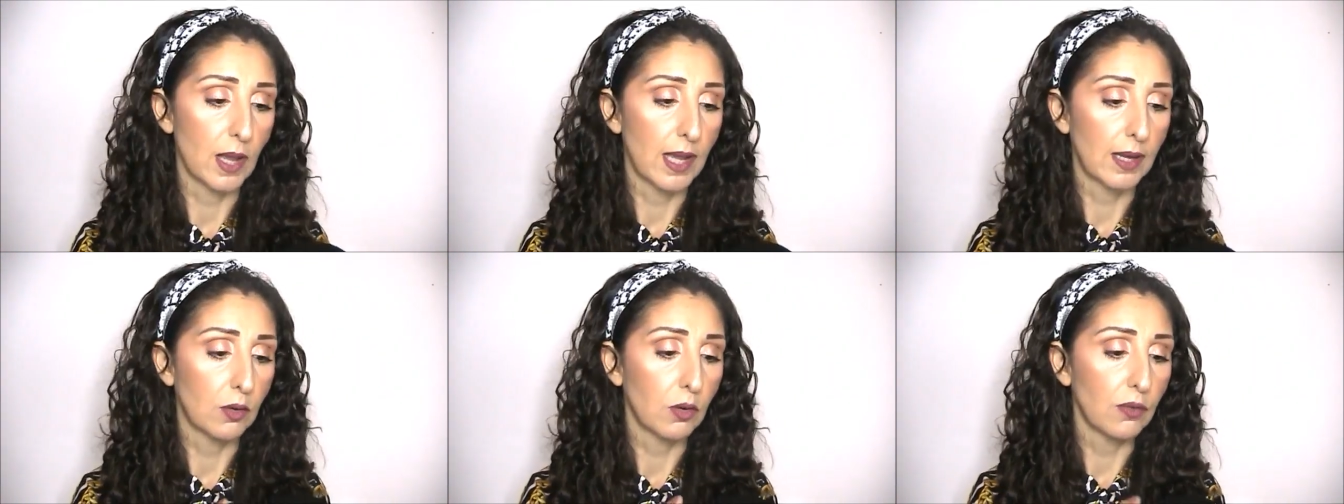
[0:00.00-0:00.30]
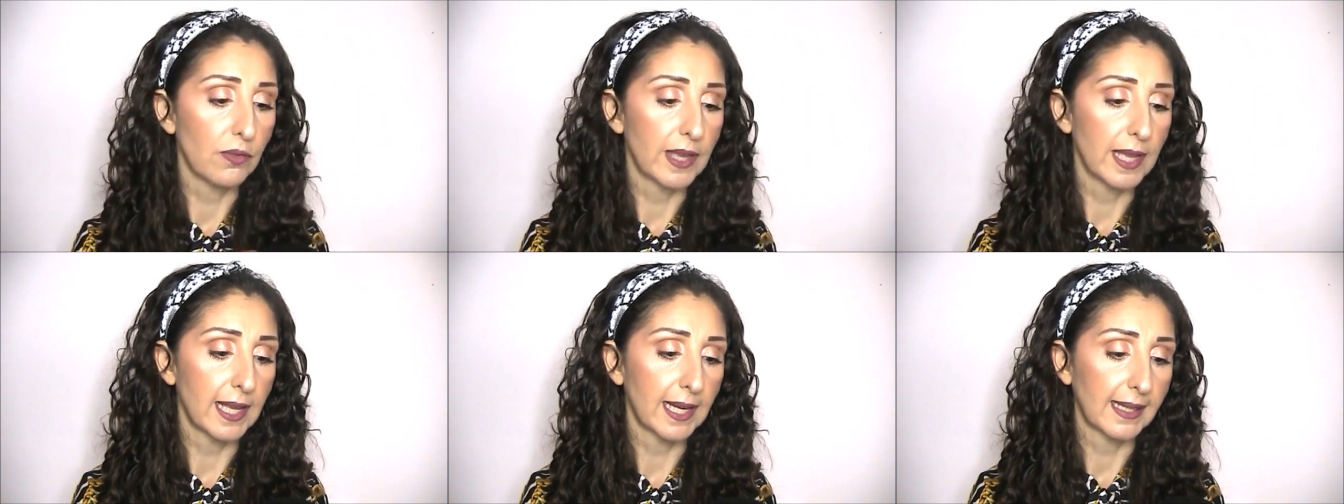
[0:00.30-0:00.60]
Ecco
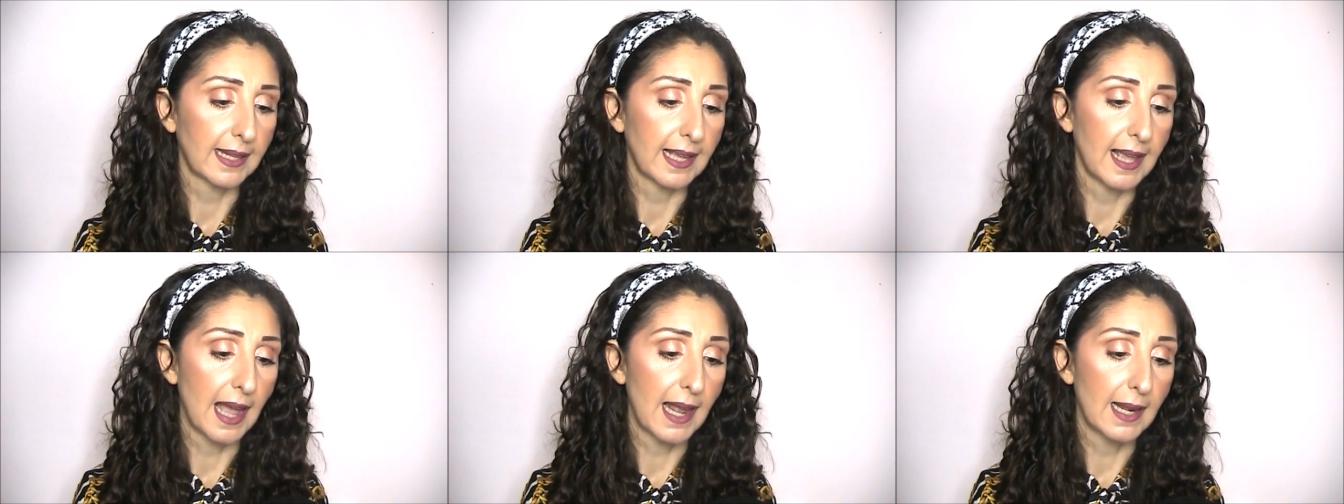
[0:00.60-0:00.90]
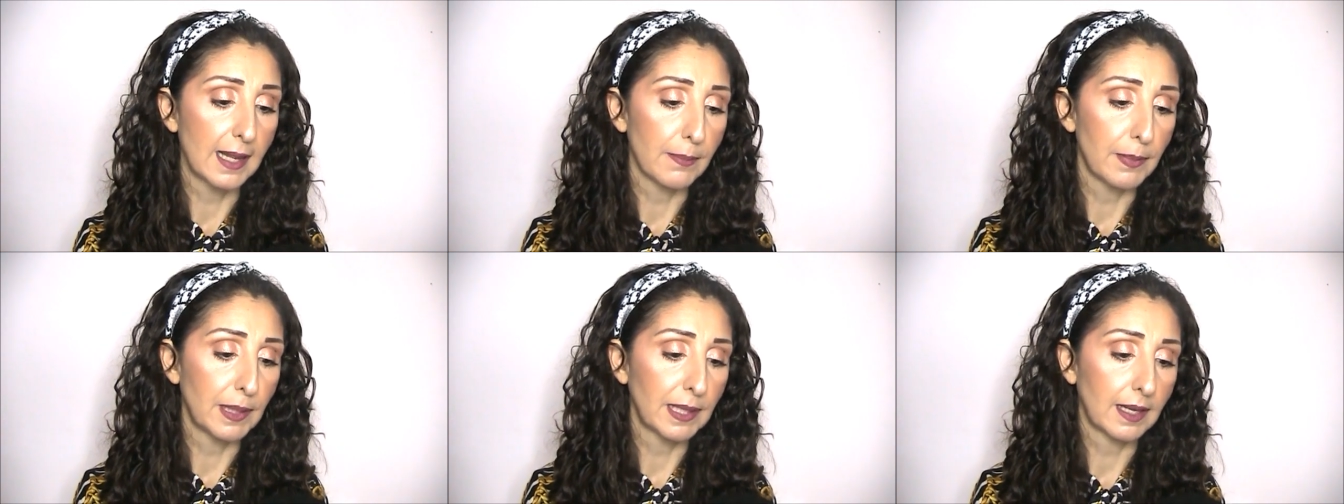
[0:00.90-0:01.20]
Verde
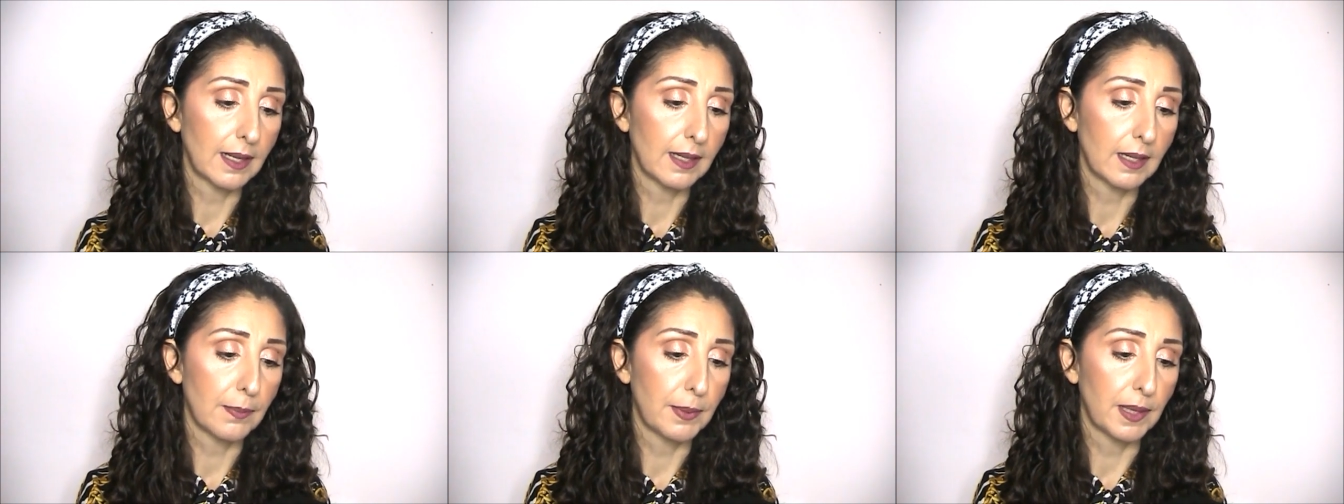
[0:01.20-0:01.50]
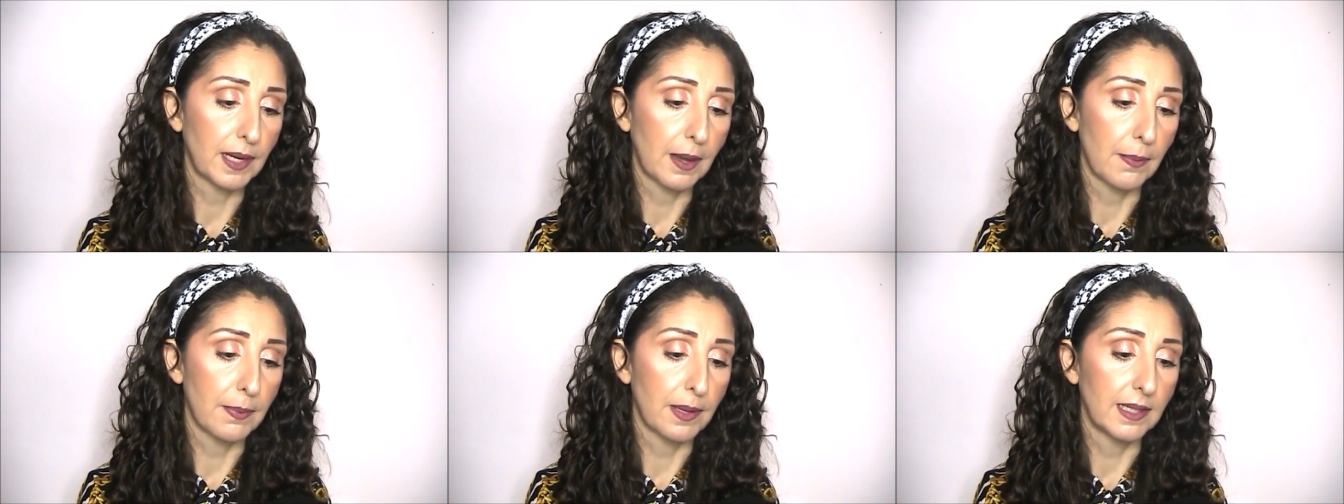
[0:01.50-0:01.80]
alla banana
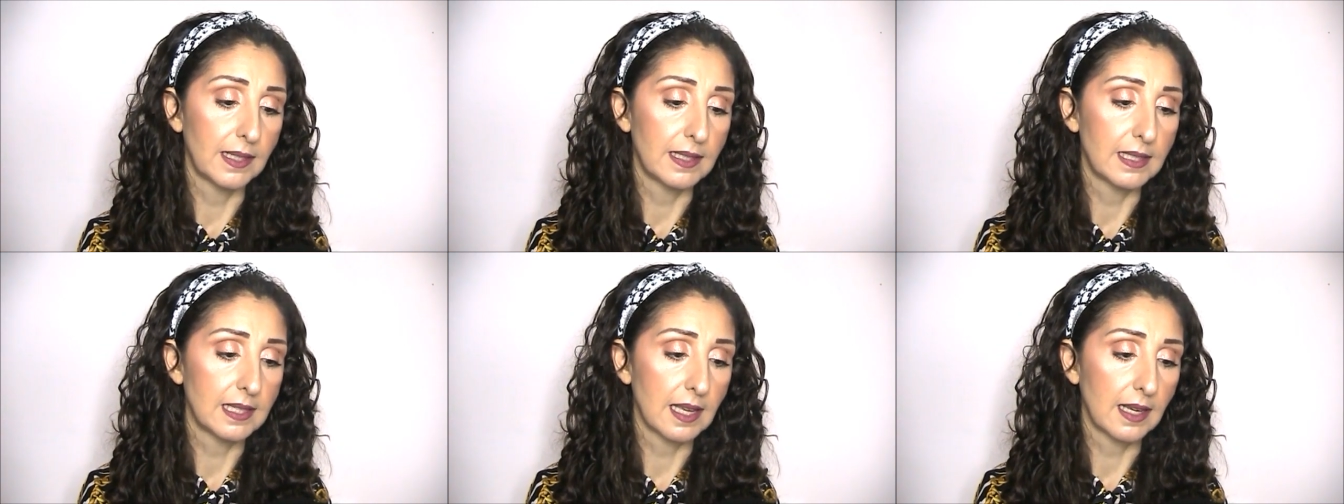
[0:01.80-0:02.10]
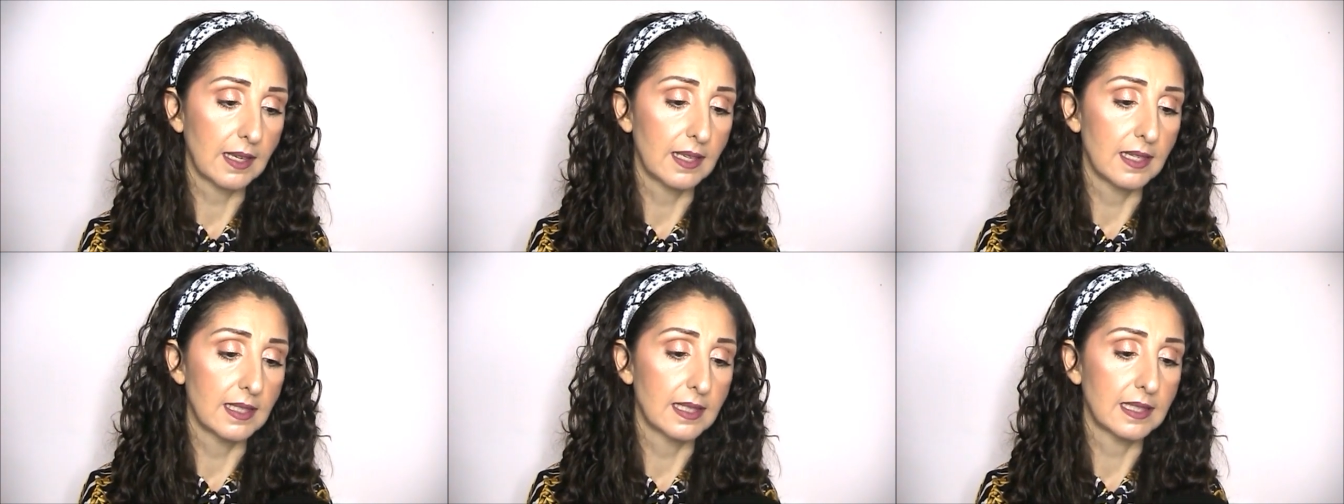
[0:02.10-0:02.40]
per capelli
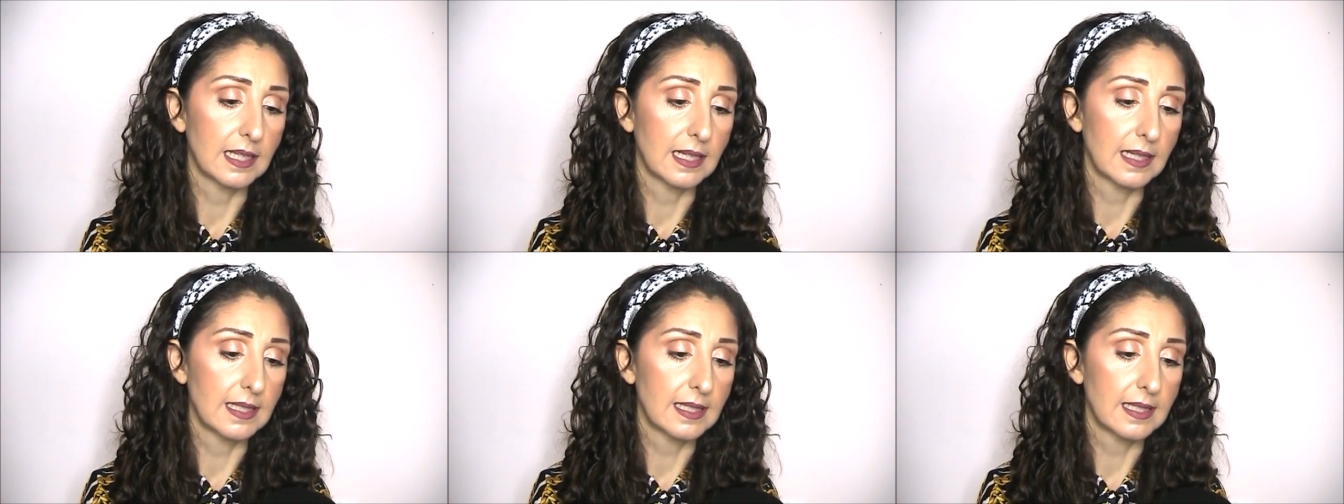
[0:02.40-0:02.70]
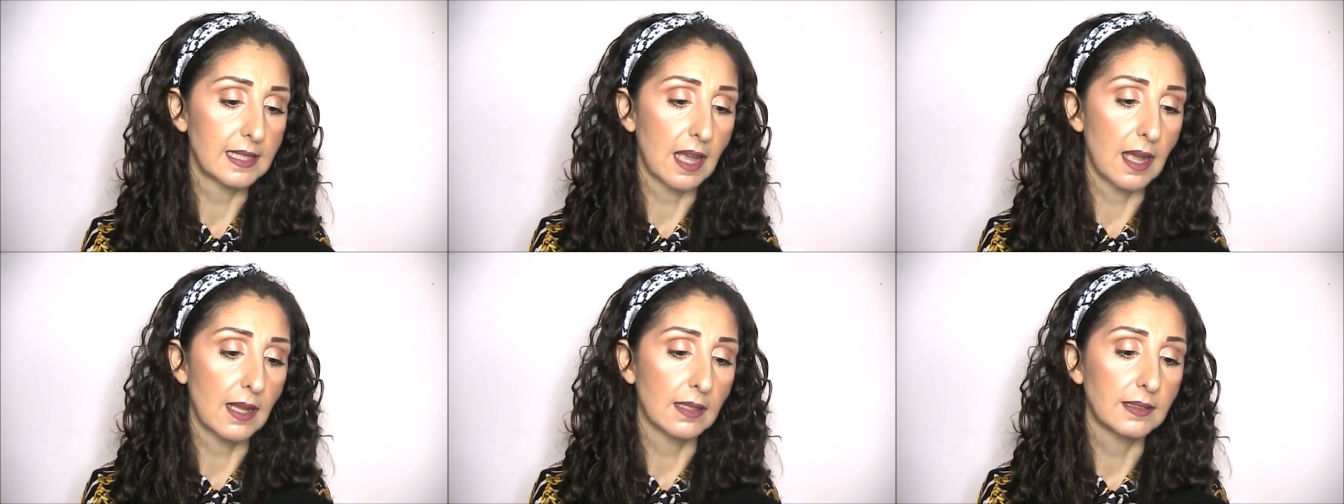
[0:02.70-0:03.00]
secchi e
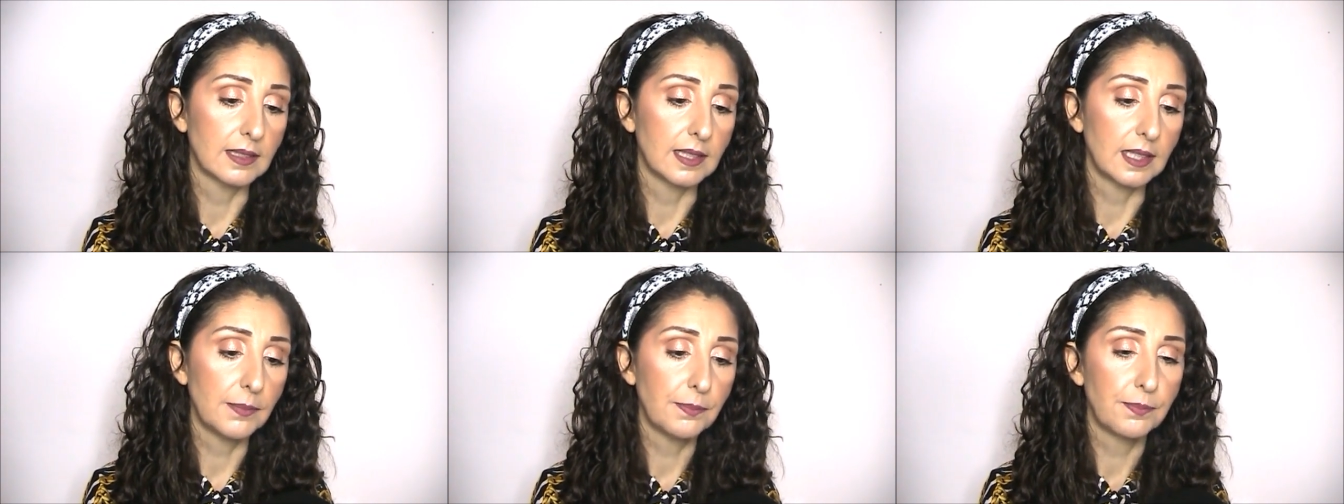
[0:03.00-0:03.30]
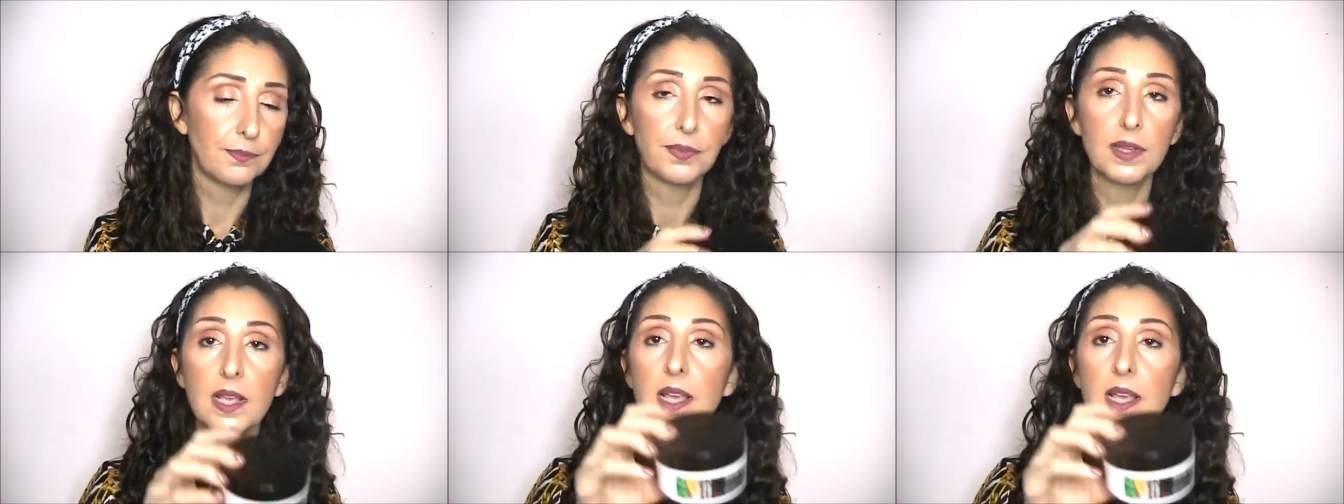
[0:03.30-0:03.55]
stressati.